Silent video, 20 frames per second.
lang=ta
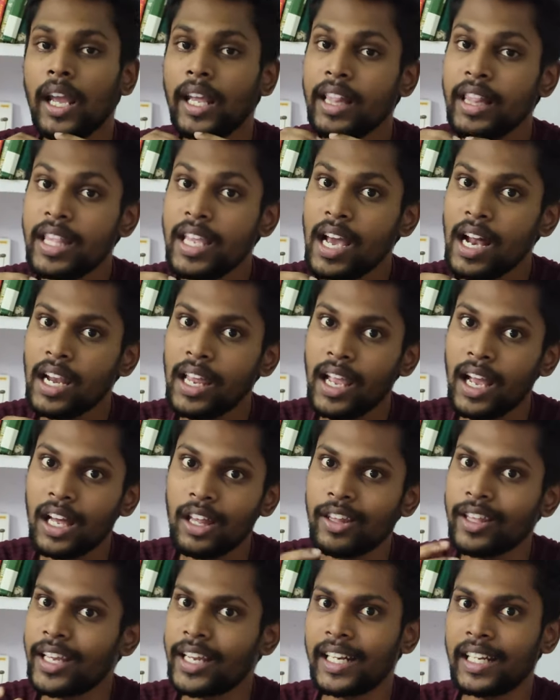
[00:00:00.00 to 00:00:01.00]
இந்தியாவிலேயே
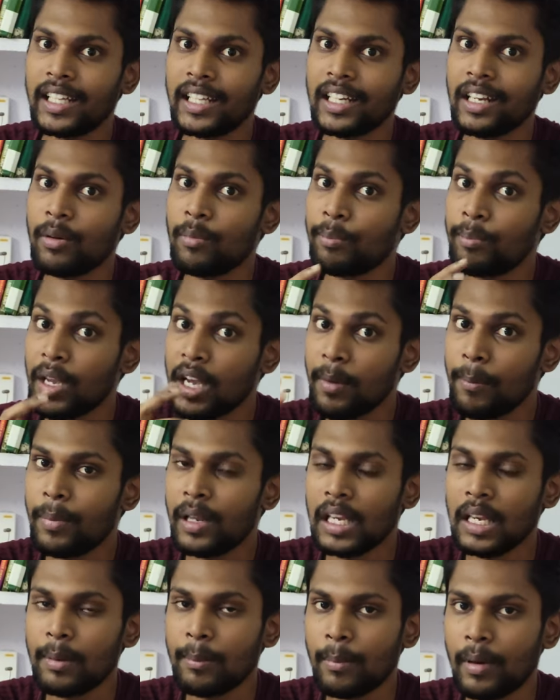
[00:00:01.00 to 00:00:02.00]
அது கிட்டத்தட்ட
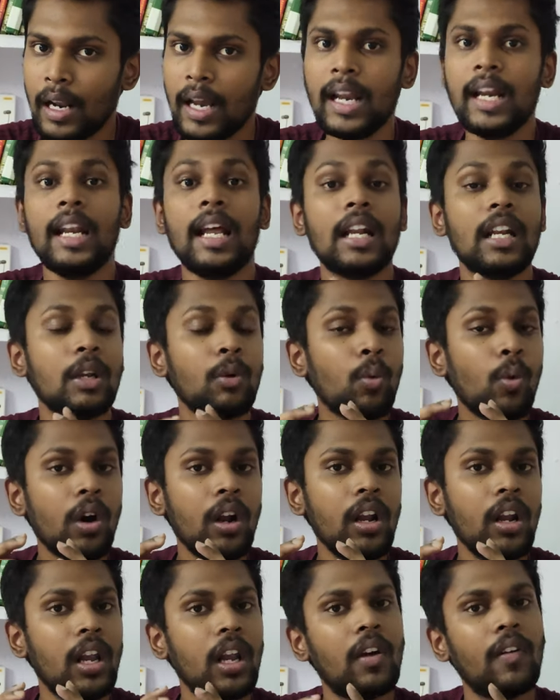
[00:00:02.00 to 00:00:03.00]
மிகப்பெரிய பிராண்ட் அண்ட்
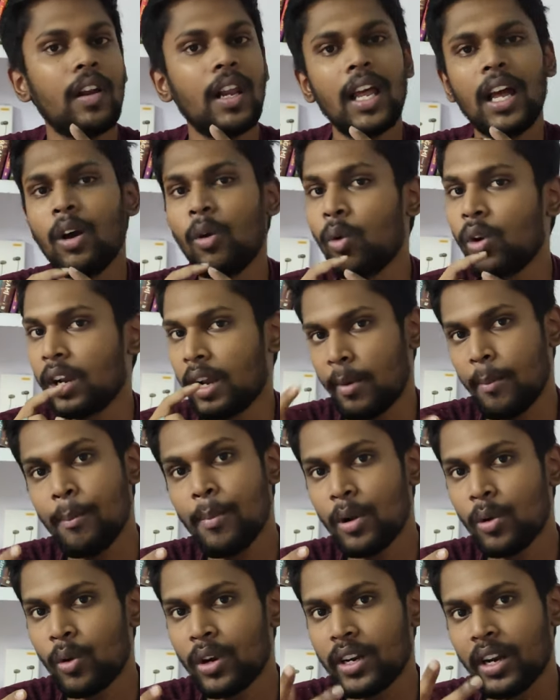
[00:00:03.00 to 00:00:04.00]
வேர்ல்டு லெவலில் ஒரு
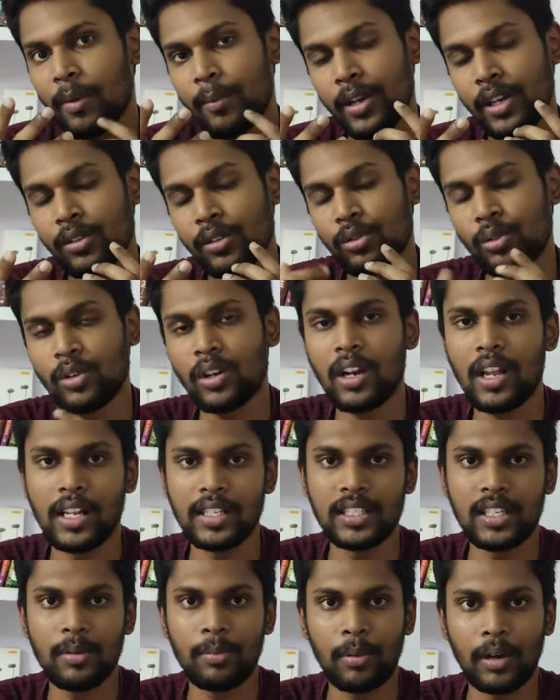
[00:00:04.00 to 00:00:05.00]
நம்பர் ஒன் அப்படின்னு சொன்னாலும்
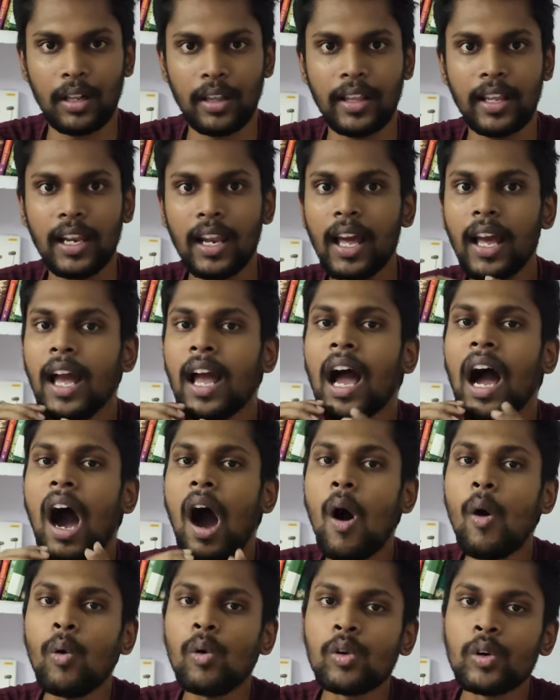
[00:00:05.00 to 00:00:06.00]
ஆச்சரியப்படுறதுக்கு இல்லை
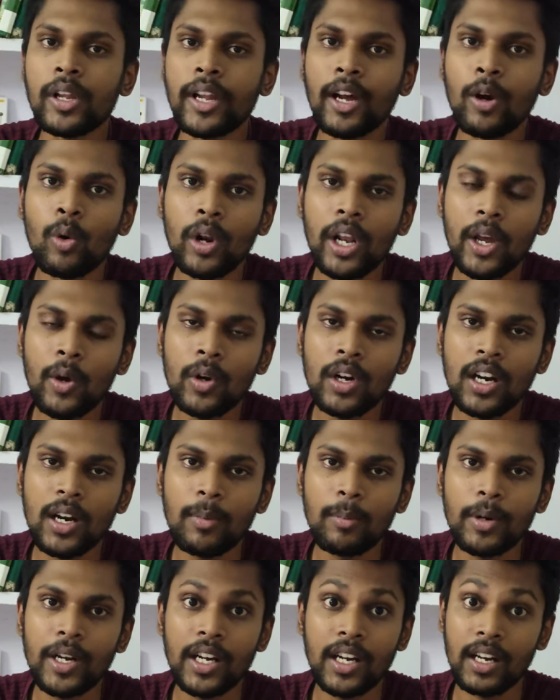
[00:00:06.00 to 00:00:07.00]
அவங்களுடைய ஒரே ஒரு
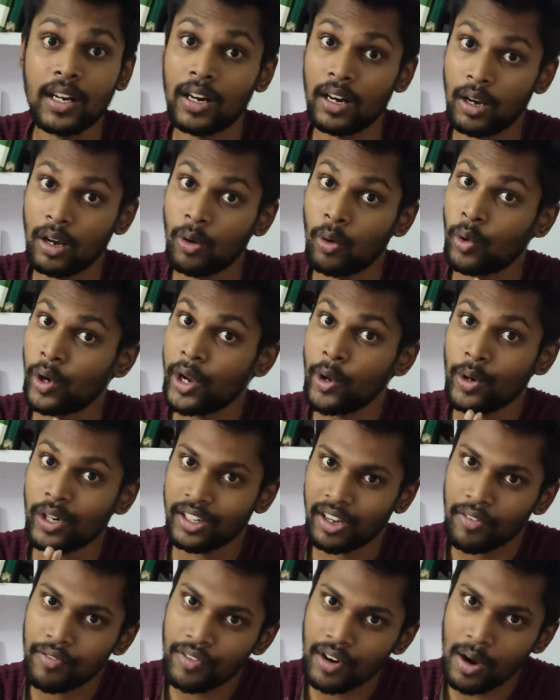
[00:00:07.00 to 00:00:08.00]
காம்படிட்டர் ஒரே
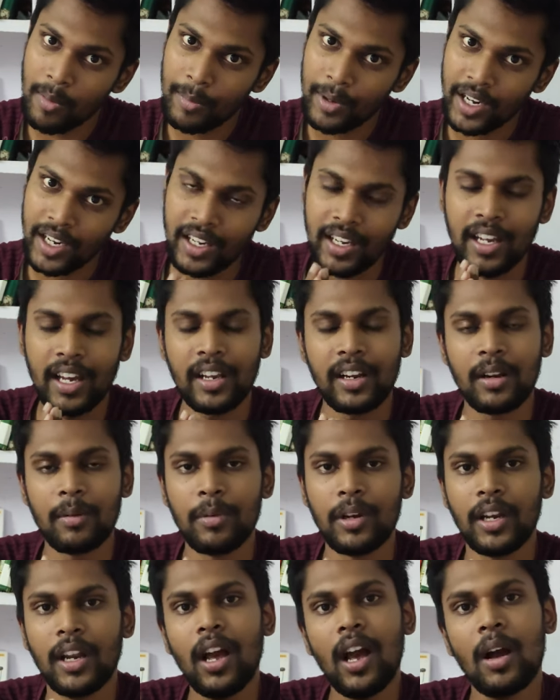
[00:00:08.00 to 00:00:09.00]
ஒரு டஃப் காம்படிட்டர் யார்
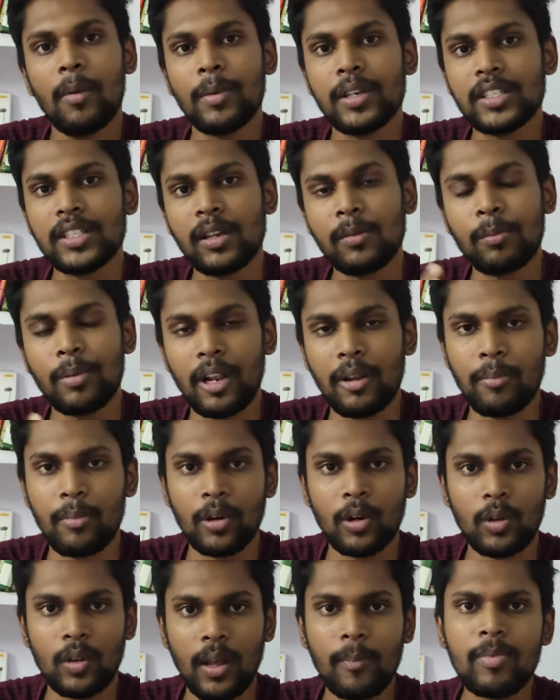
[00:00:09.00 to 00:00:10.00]
அப்படின்னா அமேசான் பிரைம்
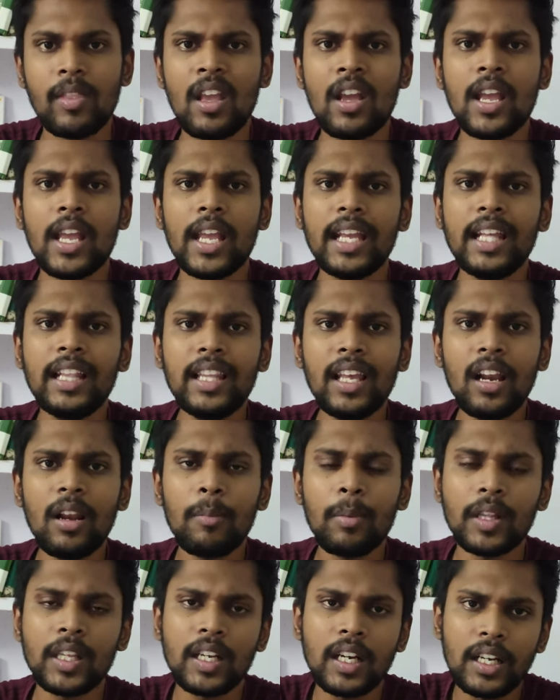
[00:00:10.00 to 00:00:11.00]
மட்டும்தான்
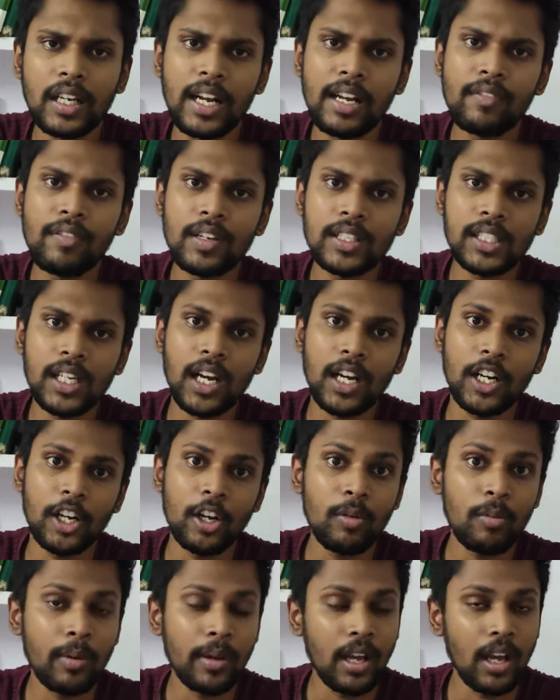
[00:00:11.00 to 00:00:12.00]
இந்தியாவில் பார்த்தீங்கன்னா நெட்ஃப்ளிக்ஸை
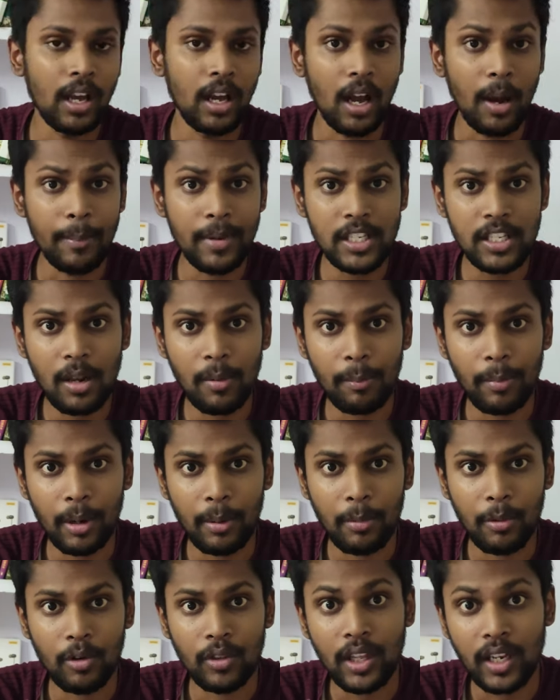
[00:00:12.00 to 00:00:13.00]
காட்டிலும் அமேசான்
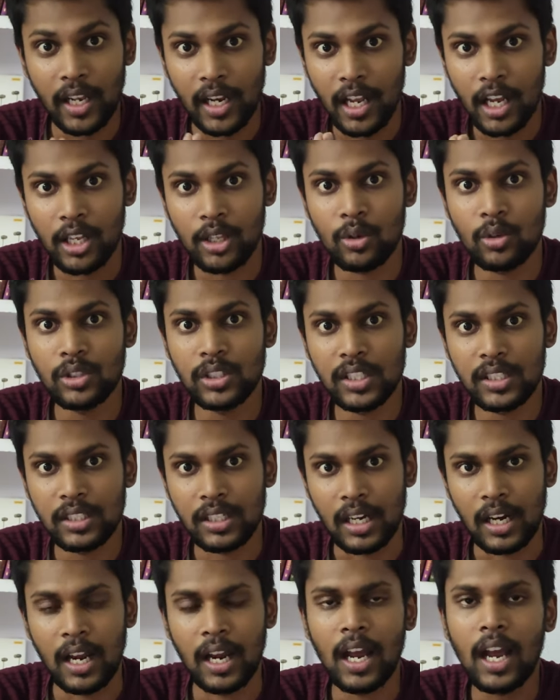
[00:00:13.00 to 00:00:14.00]
பிரைமுக்கு வந்து நிறையா
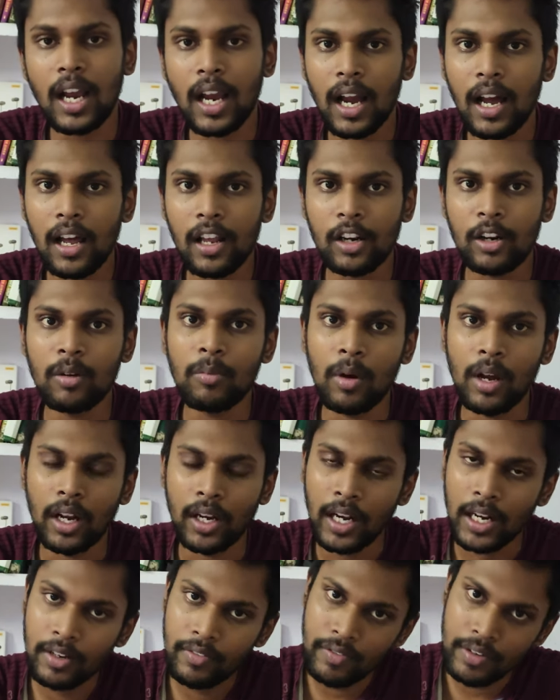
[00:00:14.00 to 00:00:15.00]
யூசர்ஸ் இருக்காங்க காரணம்
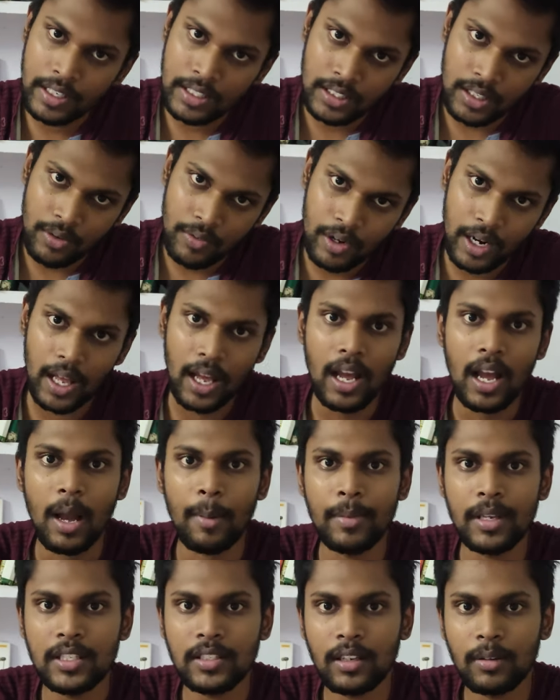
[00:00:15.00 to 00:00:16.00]
நெட்ஃப்ளிக்ஸை விட
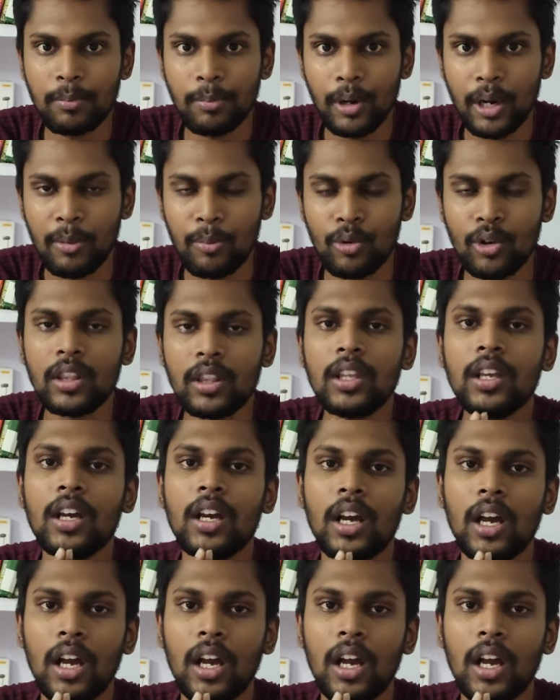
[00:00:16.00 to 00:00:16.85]
அமேசான் பிரைம் வந்து